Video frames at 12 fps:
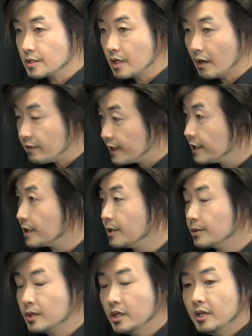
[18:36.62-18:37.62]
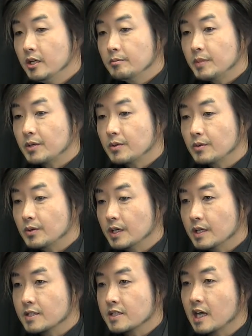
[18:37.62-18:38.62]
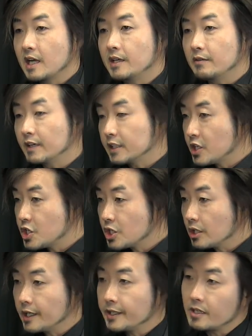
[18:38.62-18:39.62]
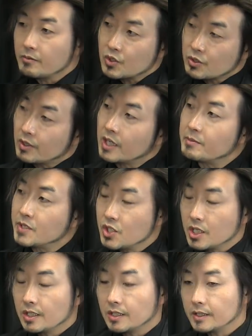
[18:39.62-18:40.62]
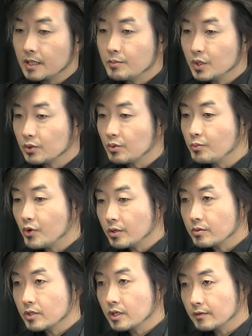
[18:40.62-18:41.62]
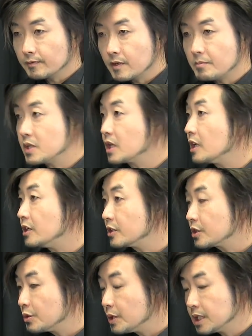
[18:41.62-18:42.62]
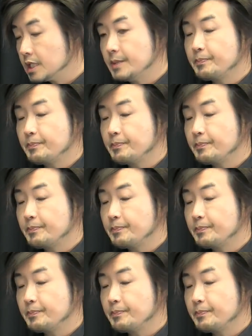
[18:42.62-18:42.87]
governor lo be ku uh, sa invitation letter mun to lo min ji le the mo tu po ku confirm ma te le tua the